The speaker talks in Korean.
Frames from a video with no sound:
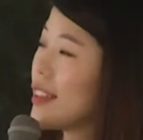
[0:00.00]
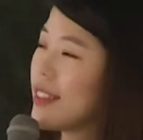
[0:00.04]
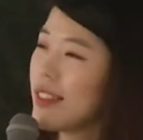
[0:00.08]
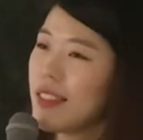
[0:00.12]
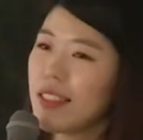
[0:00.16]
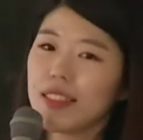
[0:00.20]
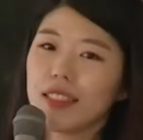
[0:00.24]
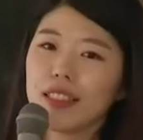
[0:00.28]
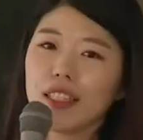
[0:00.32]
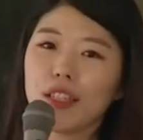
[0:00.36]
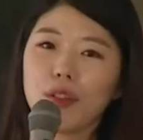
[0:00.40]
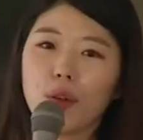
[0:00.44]

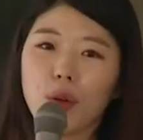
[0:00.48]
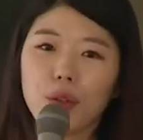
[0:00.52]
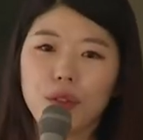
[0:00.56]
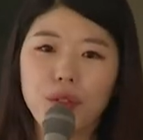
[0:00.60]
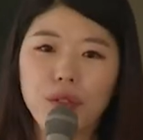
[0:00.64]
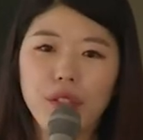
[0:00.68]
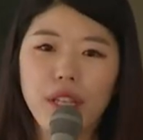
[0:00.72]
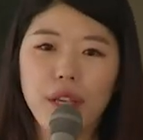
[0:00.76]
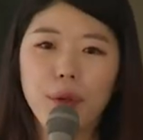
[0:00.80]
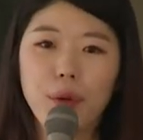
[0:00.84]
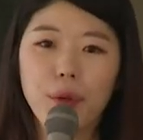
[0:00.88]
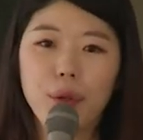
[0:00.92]
실제로
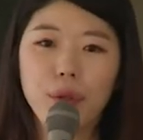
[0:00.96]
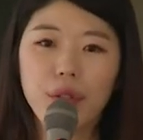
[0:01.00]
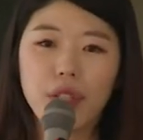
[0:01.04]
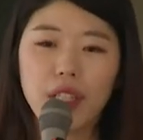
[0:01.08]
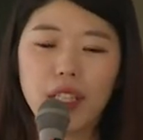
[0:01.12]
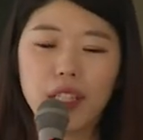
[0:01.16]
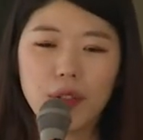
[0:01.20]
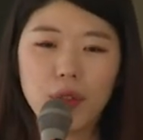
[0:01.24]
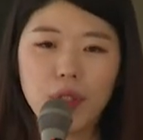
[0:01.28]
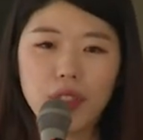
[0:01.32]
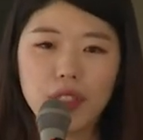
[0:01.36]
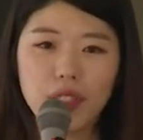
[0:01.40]
어떻게
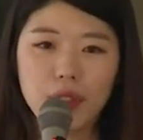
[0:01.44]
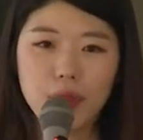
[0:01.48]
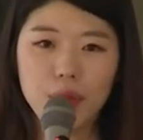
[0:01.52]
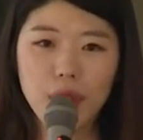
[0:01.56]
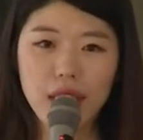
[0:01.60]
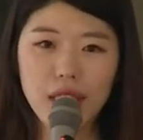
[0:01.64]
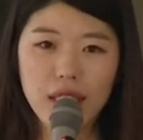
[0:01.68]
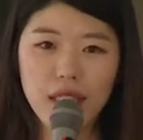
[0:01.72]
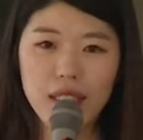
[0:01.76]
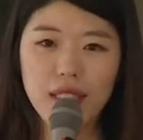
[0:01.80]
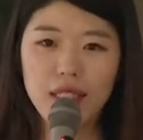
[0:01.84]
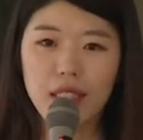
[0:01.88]
교육이 이루어지고
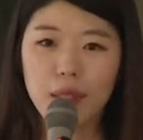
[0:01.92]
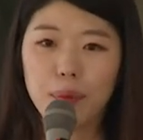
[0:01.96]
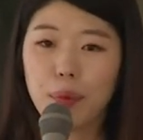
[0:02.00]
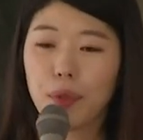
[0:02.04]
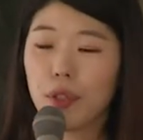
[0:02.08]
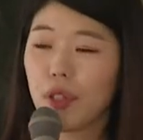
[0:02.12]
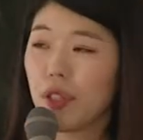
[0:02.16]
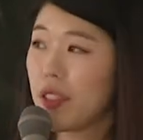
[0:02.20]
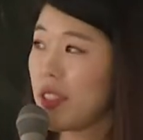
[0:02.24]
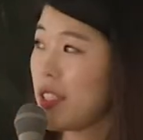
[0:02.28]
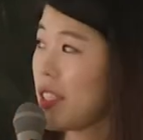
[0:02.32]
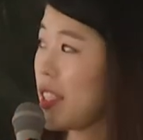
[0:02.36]
있는지를
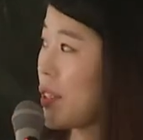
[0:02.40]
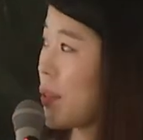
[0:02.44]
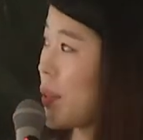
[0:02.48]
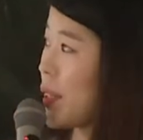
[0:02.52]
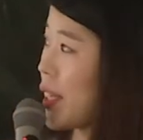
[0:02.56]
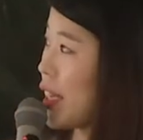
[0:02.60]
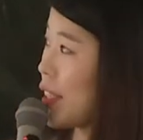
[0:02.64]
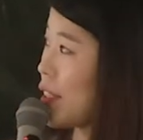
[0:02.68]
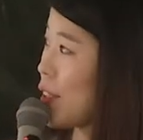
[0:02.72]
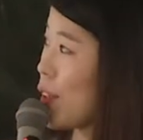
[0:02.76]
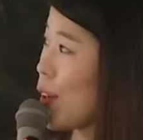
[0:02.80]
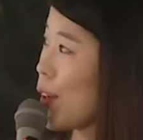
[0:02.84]
보여드리기
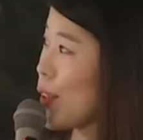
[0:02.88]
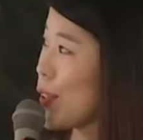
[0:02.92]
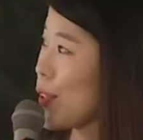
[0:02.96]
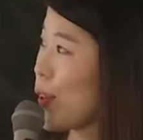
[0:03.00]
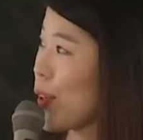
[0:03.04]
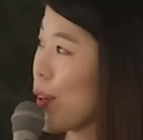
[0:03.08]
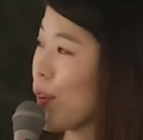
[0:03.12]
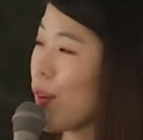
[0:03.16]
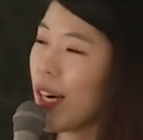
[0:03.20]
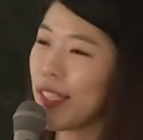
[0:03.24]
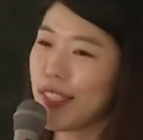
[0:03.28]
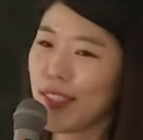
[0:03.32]
위해서
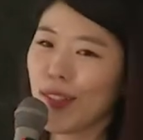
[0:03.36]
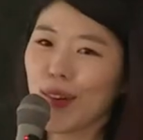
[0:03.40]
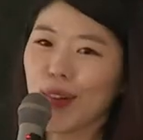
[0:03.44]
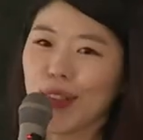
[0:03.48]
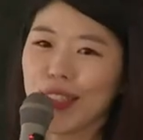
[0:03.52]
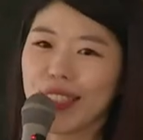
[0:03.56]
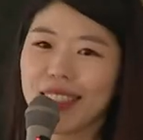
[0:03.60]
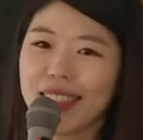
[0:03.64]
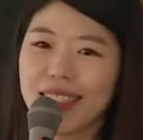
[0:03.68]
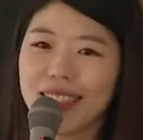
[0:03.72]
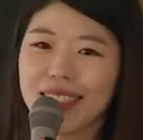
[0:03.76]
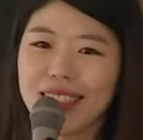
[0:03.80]
저희
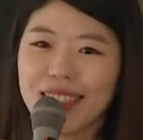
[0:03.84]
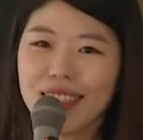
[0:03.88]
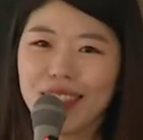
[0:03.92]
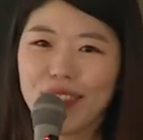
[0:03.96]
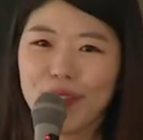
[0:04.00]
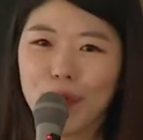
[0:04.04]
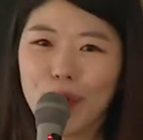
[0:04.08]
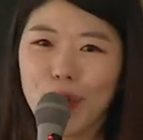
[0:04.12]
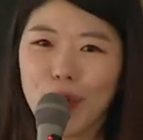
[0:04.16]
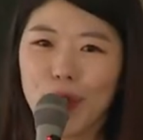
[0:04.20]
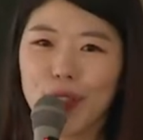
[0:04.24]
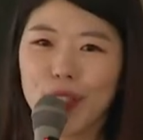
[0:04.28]

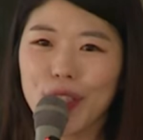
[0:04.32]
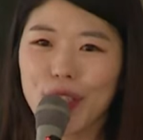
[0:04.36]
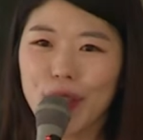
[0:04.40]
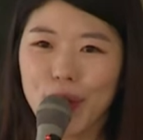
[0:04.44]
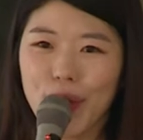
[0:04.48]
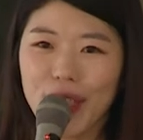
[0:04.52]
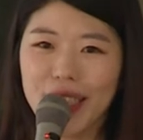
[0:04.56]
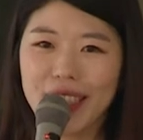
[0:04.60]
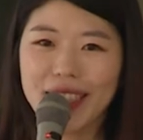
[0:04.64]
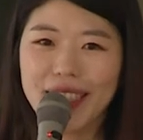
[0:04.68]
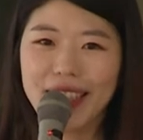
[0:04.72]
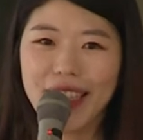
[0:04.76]
과정을
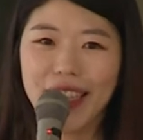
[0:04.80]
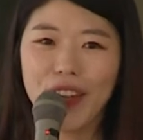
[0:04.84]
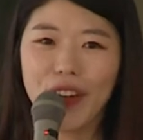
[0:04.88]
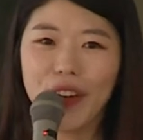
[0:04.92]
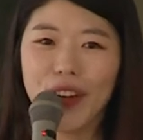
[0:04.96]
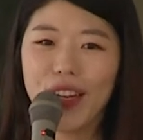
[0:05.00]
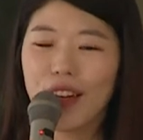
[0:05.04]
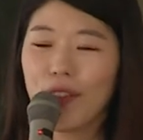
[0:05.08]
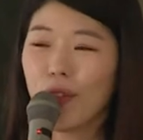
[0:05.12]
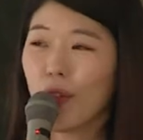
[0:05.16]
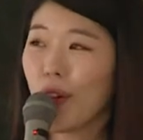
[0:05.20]
보여드리고 있는데요.